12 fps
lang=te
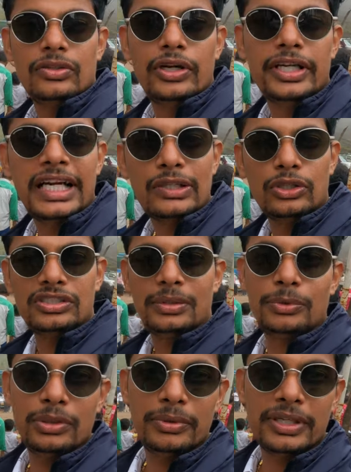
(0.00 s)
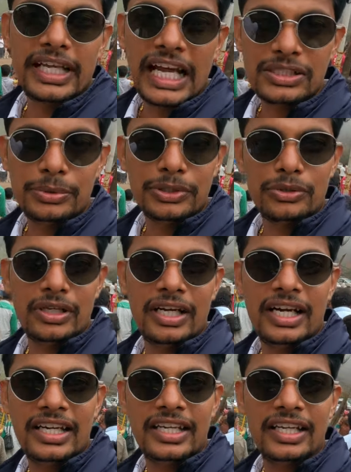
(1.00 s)
సో ఇక్కడికి వచ్చే ముందు మీరు క్యాష్
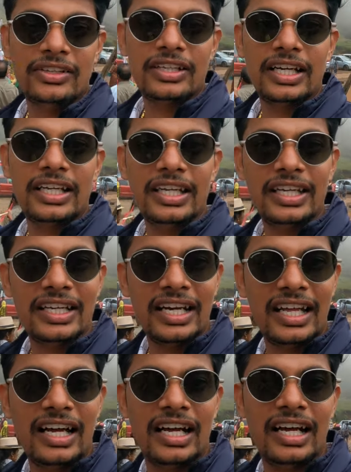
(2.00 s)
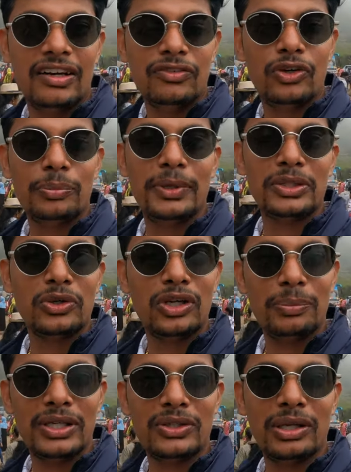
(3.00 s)
పెట్టుకునే రండి ఎందుకంటే ఇక్కడ ఫోన్ పేలు
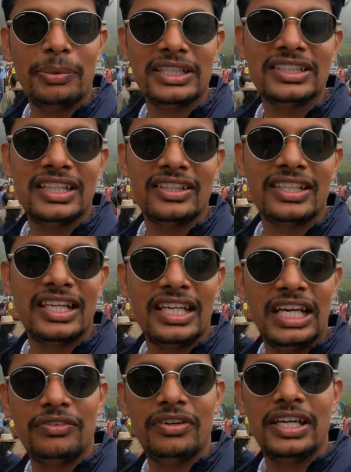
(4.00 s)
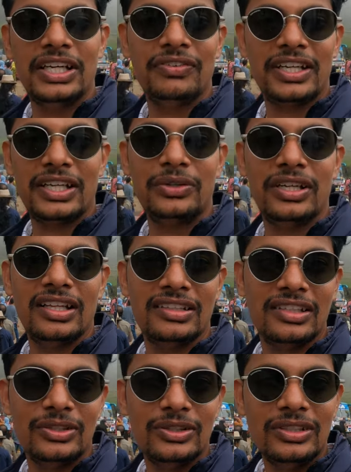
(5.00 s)
గూగుల్ పేలు కూడా పనిచేయాలి ఎందుకంటే నెట్వర్కే ఉండదు
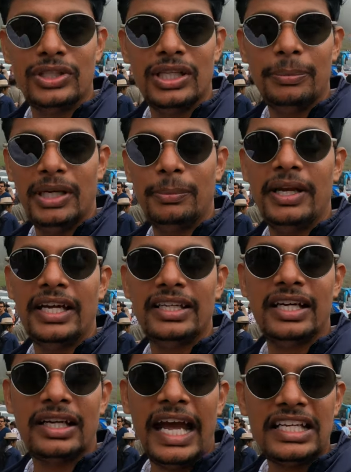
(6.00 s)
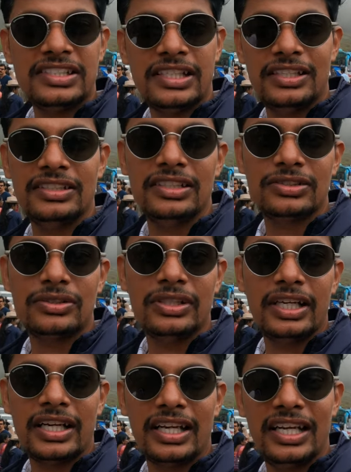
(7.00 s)
అసలు ముందే ప్రీ ప్లాన్ గా క్యాష్ అరేంజ్
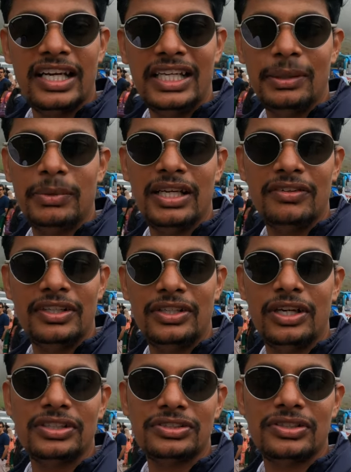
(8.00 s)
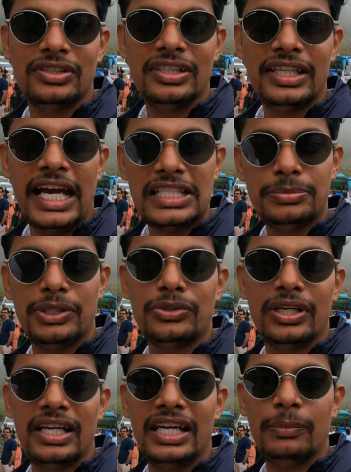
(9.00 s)
చేసుకుని ఎక్కడ ఏటీఎంలలో విత్డ్రా చేసుకుని క్యాష్
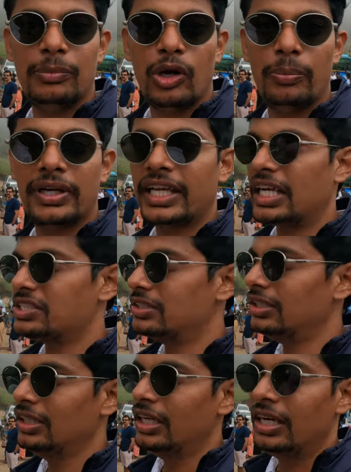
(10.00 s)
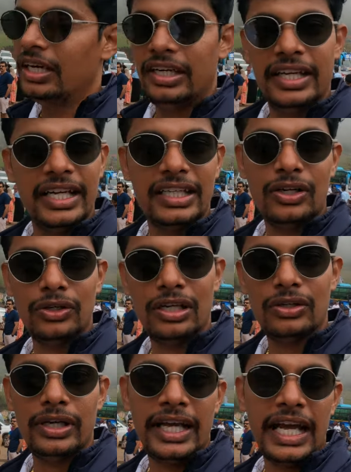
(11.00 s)
పెట్టుకునే రండి ప్రాపర్ క్యాష్ టికెట్
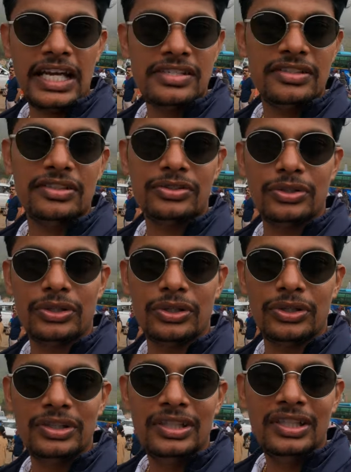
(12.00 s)
కౌంటర్ లో కూడా క్యాష్ తీసుకుంటారు